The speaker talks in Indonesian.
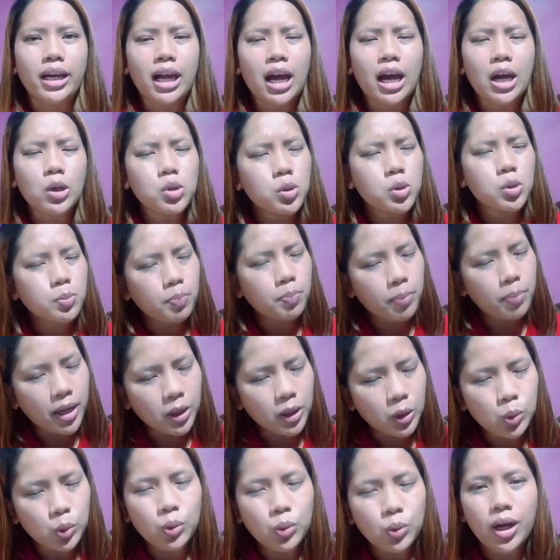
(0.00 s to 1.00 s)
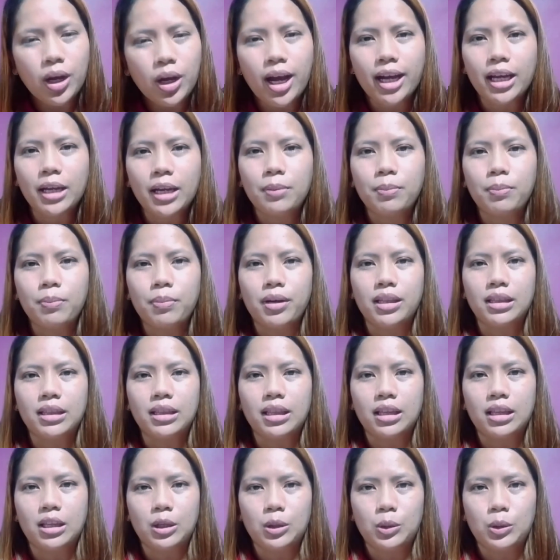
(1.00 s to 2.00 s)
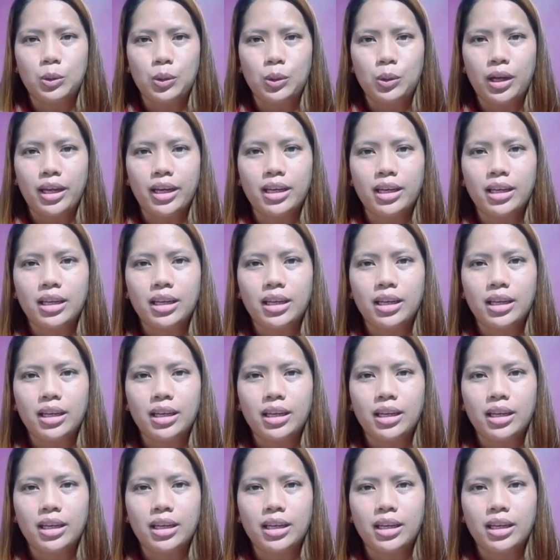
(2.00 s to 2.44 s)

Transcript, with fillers: harus patuh akan perintahnya Tuhan.